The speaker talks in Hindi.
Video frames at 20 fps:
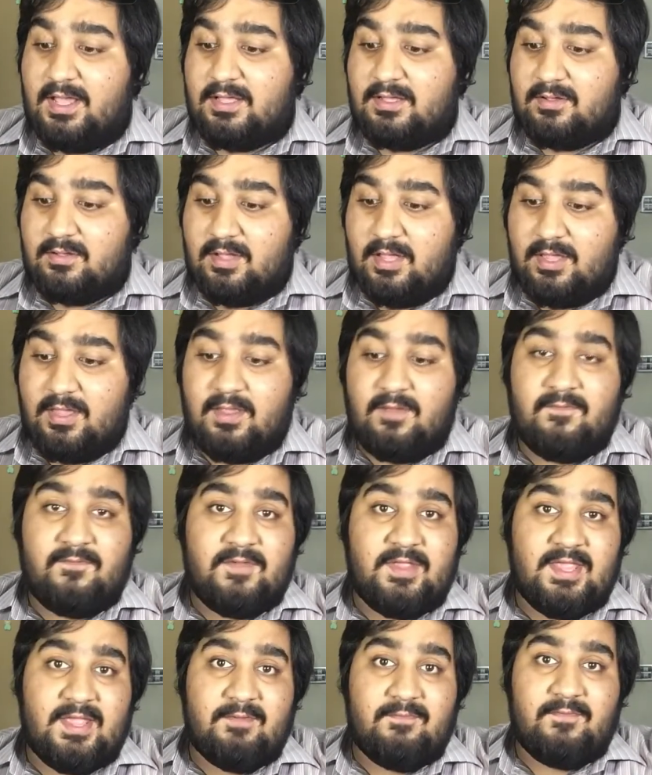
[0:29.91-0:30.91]
है
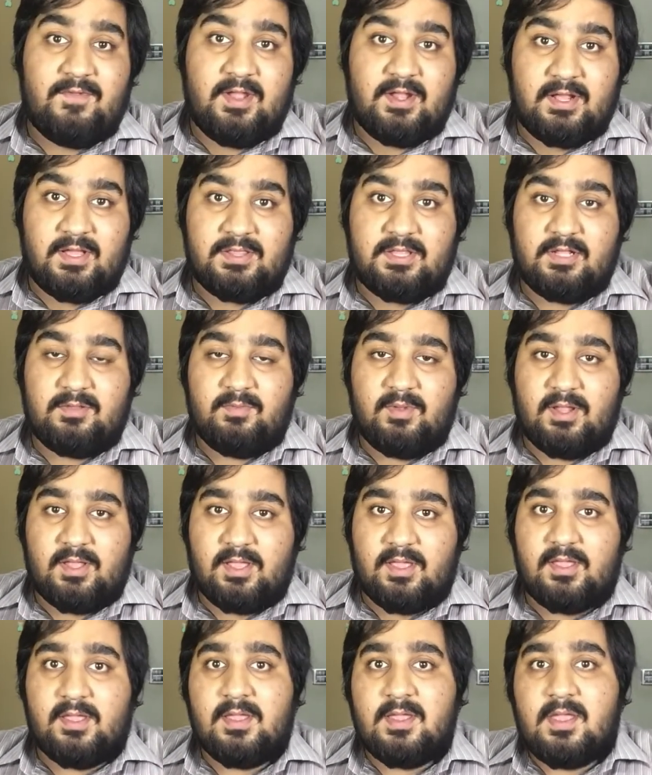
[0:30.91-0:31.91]
वी एम वेयर के साथ
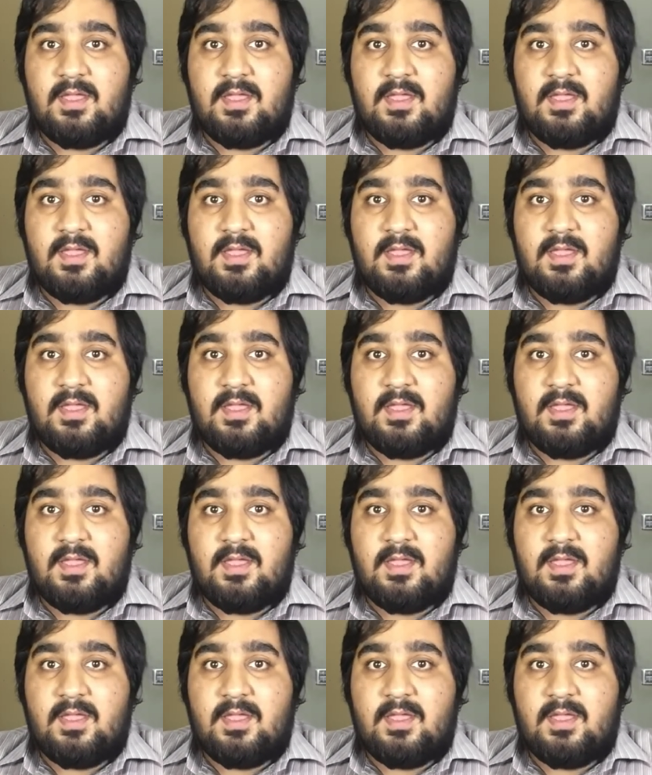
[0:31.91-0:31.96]
मिलकर